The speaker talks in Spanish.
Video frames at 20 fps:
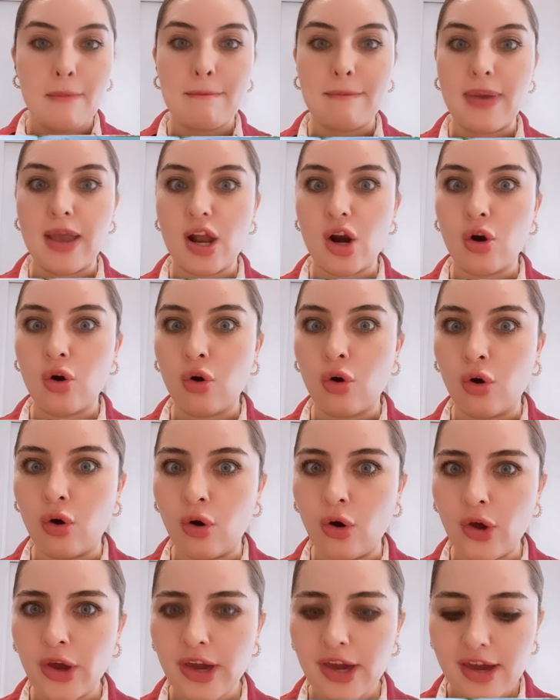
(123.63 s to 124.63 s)
Pero
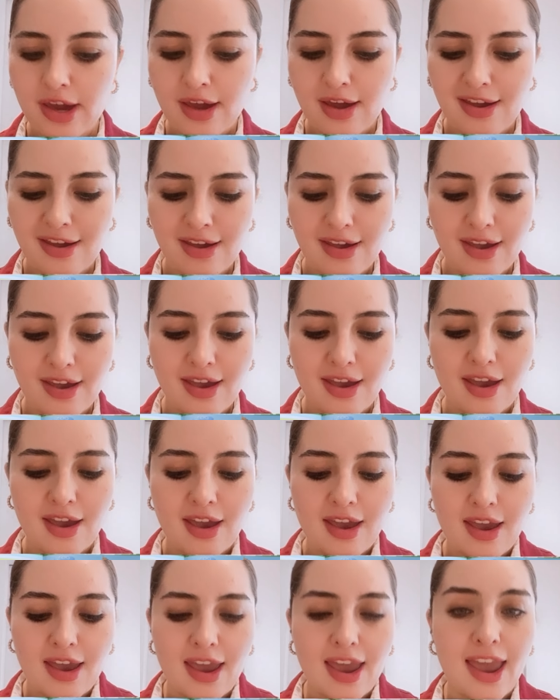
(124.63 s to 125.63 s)
hoy
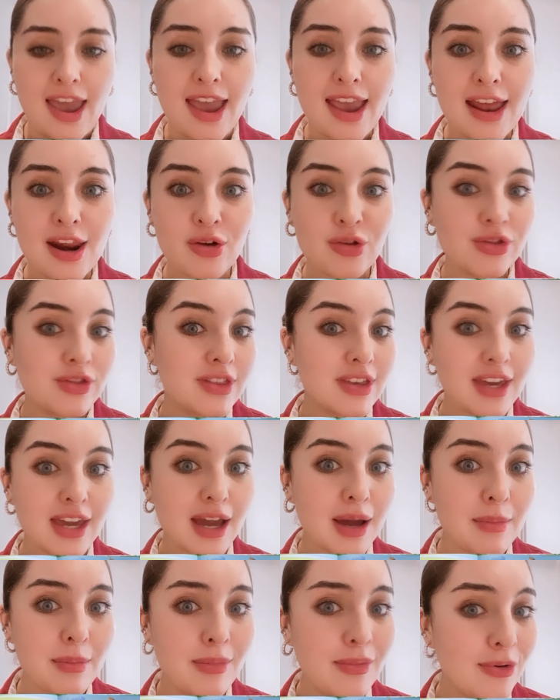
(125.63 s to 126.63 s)
era un día
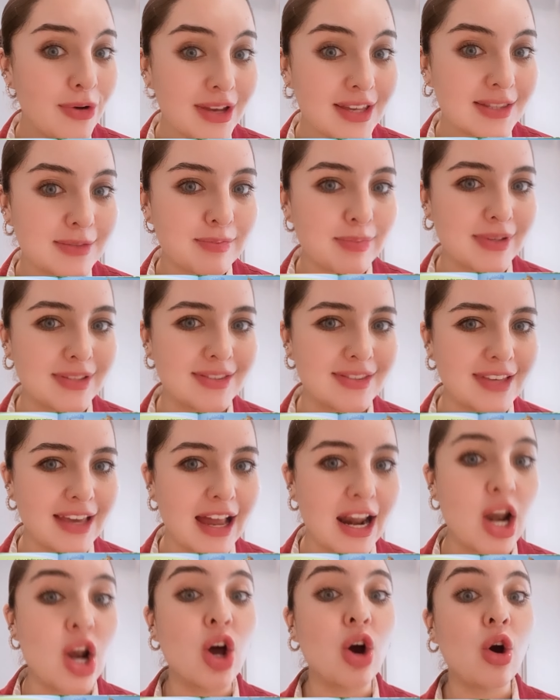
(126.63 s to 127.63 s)
muy
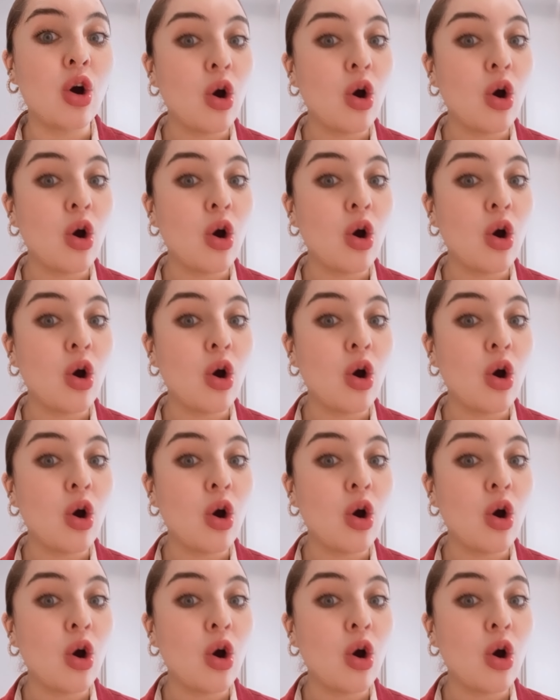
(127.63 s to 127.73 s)
especial.